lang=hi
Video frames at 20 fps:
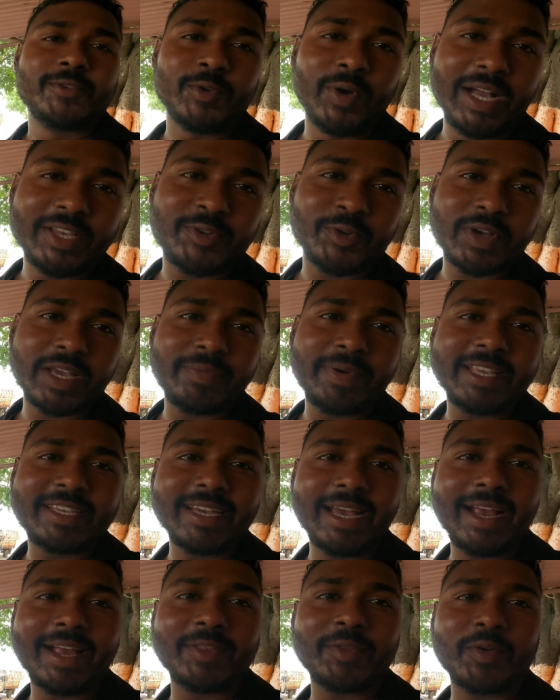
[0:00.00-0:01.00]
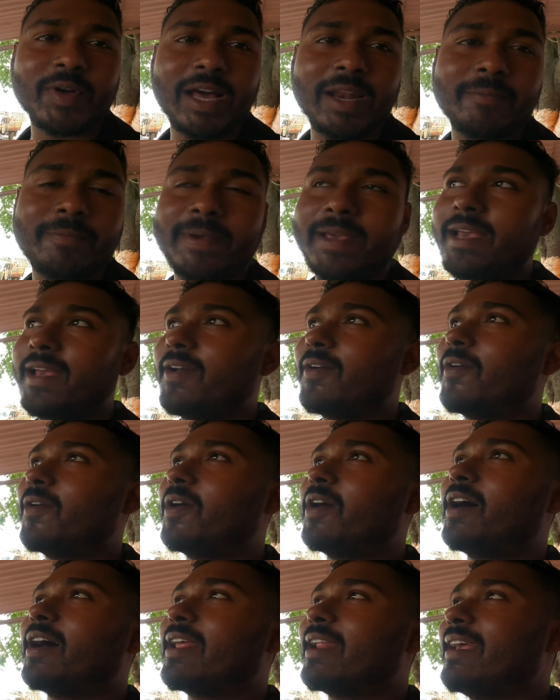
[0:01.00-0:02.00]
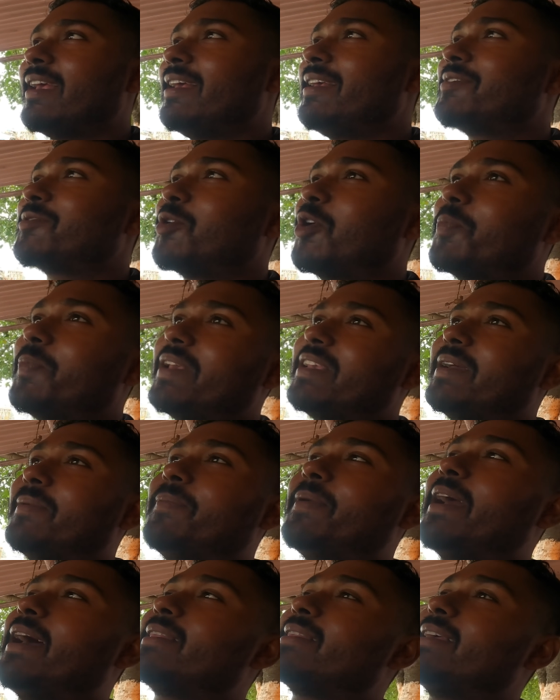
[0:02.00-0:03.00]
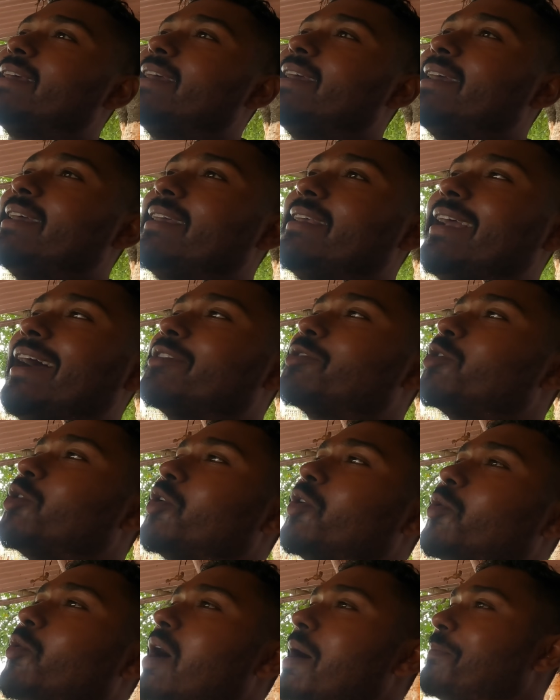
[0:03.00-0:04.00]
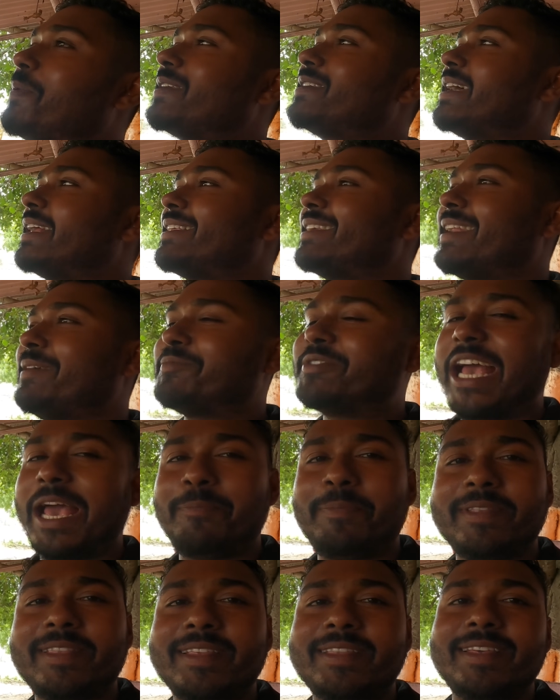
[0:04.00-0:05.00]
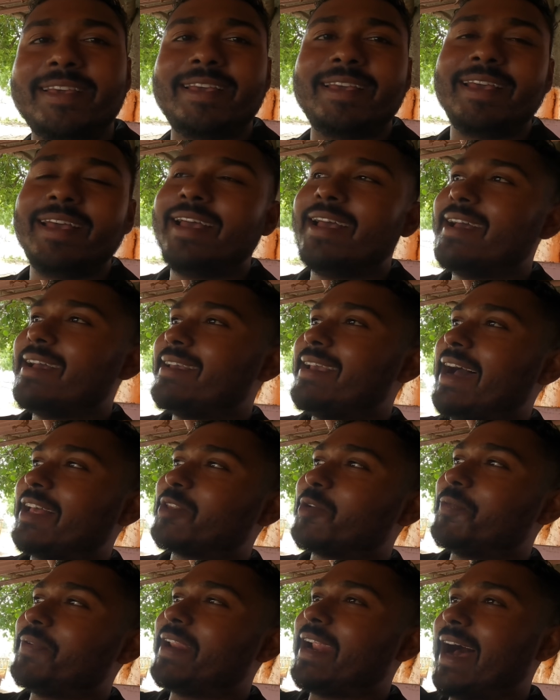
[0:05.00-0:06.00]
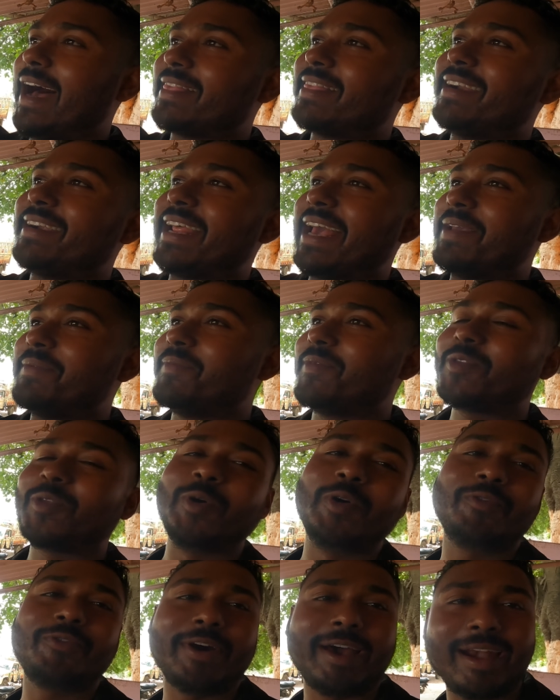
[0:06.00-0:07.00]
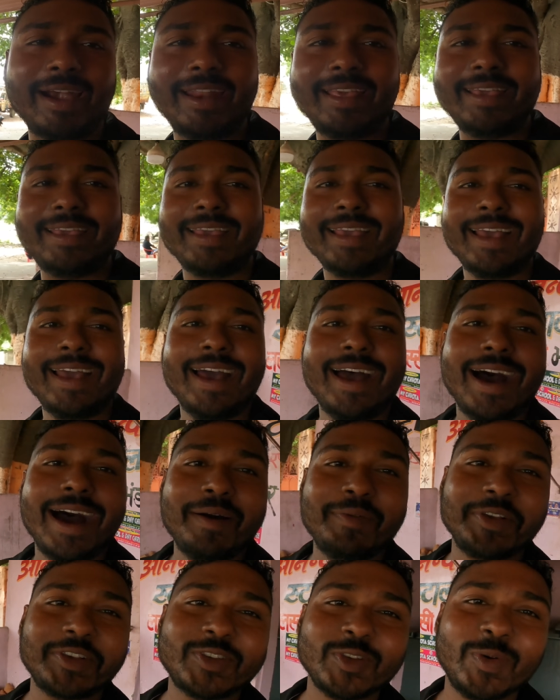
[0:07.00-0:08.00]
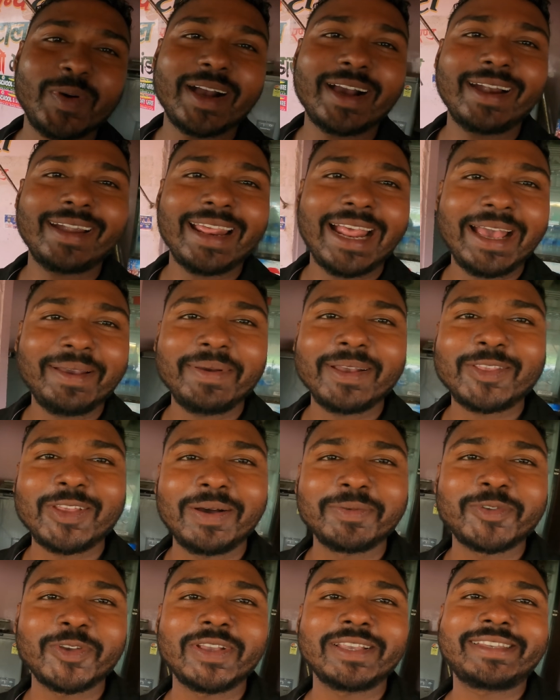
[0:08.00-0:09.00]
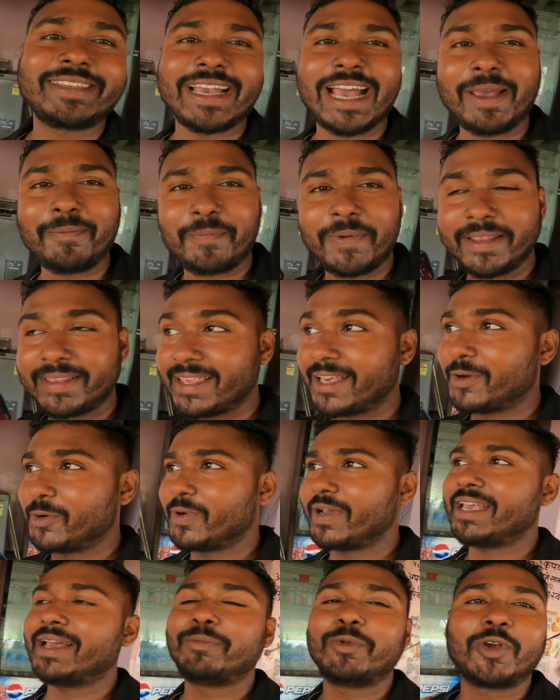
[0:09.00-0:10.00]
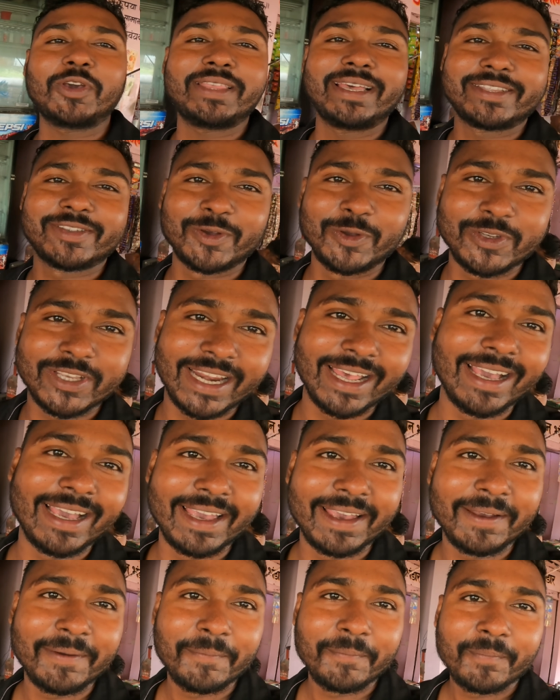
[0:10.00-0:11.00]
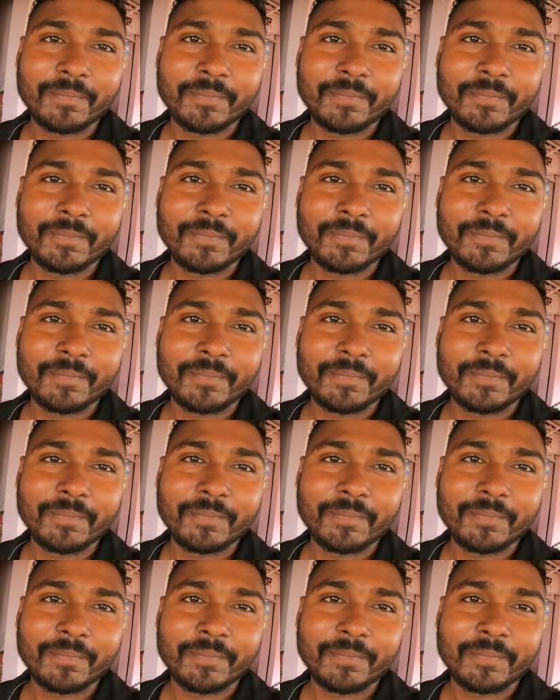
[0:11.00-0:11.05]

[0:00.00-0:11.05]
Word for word: सो आ चुके भाई चाय के दुकान पे और इस रोड पे जब भी आते हैं या तो वापस जाते टाइम चाय पीते थे या तो फिर आते टाइम तो फाइनली अभी सुबह का टाइम है तो हम सोचे चाय पीते हुए ही हम लोग इधर से गुजरेंगे